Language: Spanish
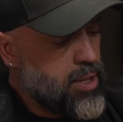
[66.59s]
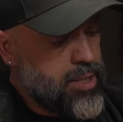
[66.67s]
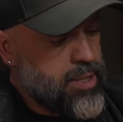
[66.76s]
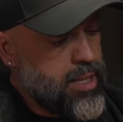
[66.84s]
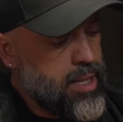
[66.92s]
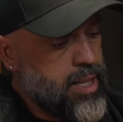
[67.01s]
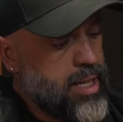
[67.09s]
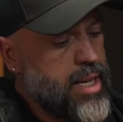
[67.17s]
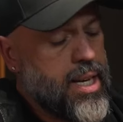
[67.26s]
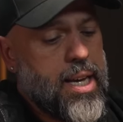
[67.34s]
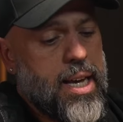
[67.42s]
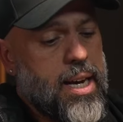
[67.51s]
Este,
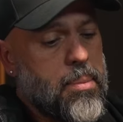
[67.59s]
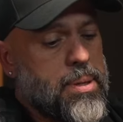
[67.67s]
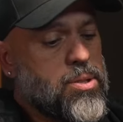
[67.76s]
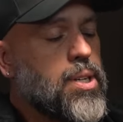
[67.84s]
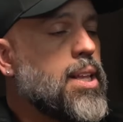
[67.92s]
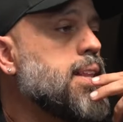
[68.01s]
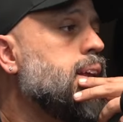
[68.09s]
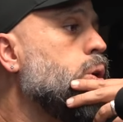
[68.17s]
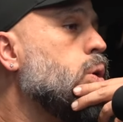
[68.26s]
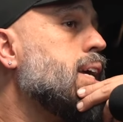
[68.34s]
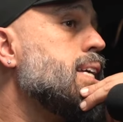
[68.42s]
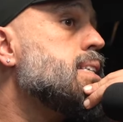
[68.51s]
a la persona de
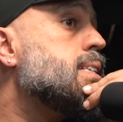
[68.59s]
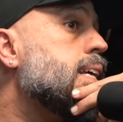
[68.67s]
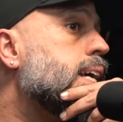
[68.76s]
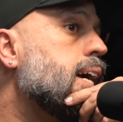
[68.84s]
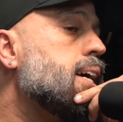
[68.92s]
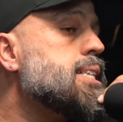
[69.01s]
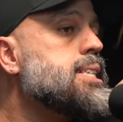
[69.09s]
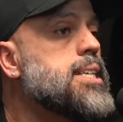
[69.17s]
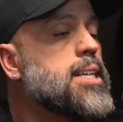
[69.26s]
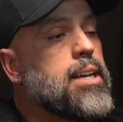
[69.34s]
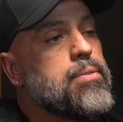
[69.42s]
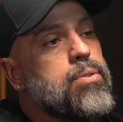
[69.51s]
logísticas
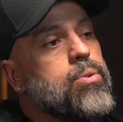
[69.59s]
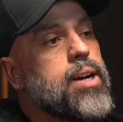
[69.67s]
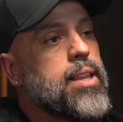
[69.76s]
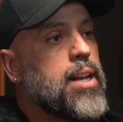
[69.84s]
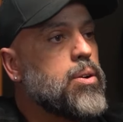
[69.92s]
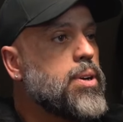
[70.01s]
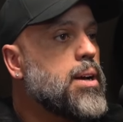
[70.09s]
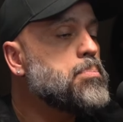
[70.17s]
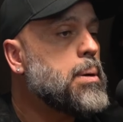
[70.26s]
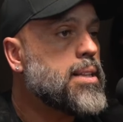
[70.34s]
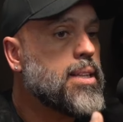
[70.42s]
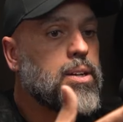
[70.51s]
y que funge de
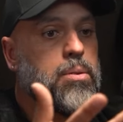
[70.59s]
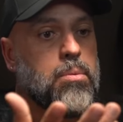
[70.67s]
alguna parte